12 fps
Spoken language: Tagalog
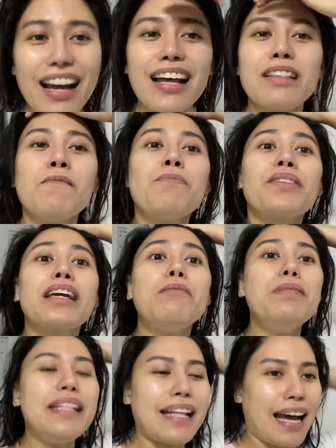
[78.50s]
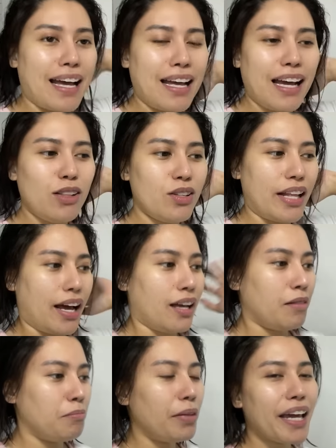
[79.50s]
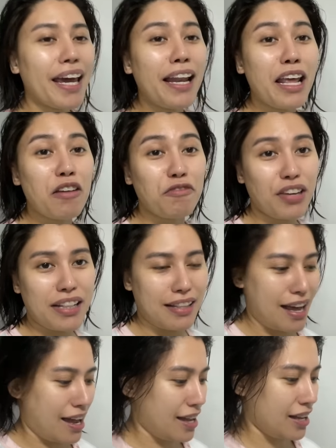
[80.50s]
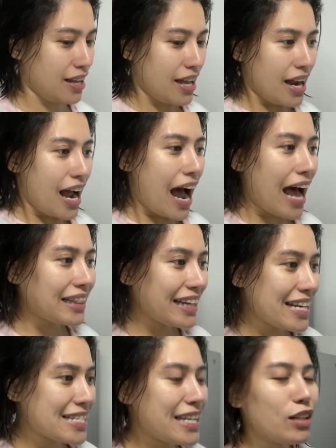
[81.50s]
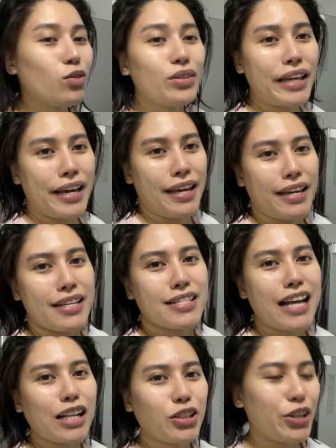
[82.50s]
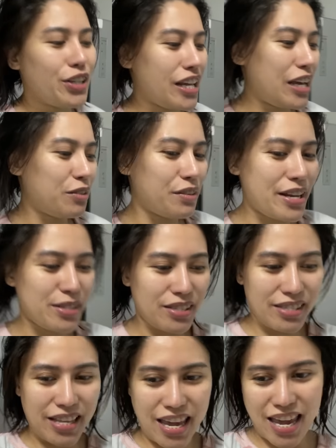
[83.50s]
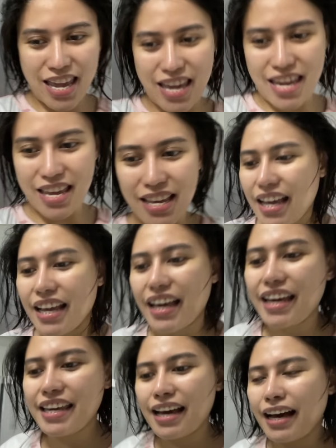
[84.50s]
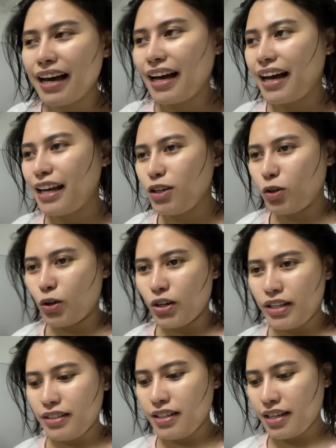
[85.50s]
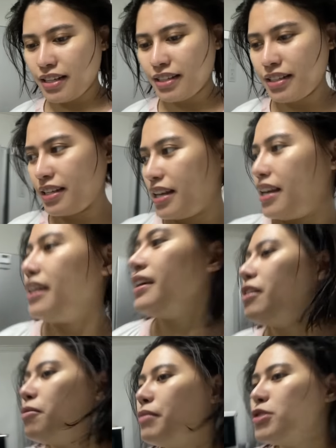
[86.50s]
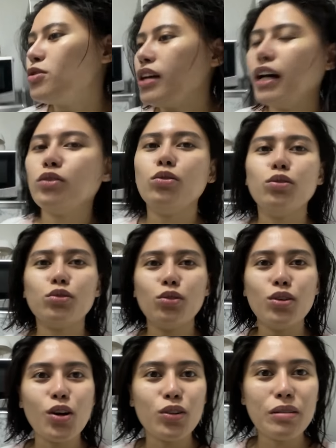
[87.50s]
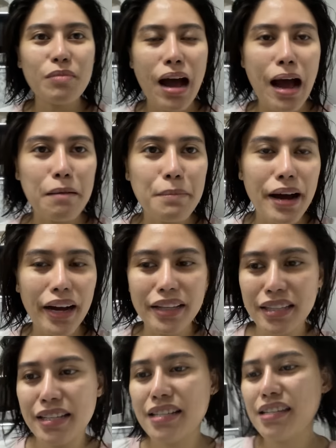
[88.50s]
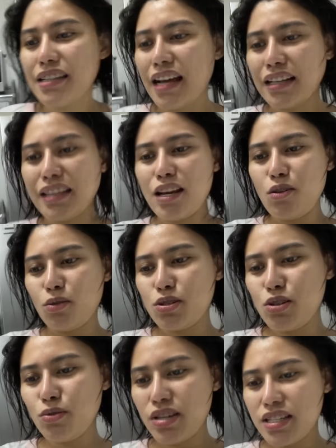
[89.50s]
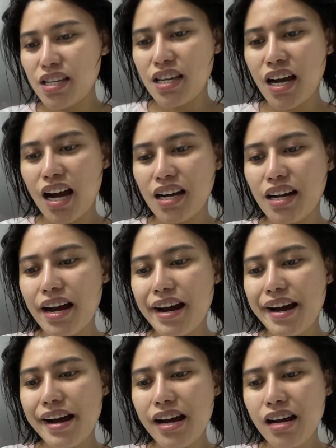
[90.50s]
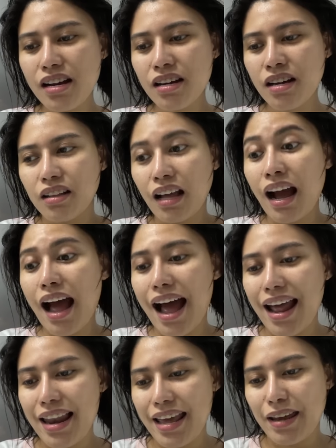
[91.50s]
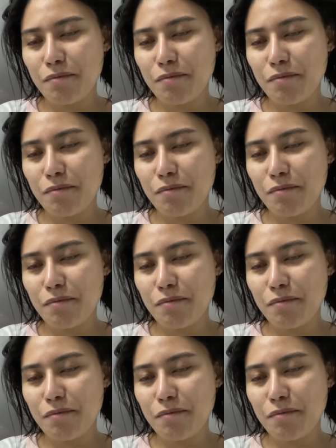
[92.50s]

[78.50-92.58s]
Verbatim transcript: at gabi na, ano na, mag-11 na. At rest day today, Saturday rest day. Kaya ayun, medyo nakatulog-tulog ako na mahaba kanina si Tatay Lux yung gising hanggang ang hali.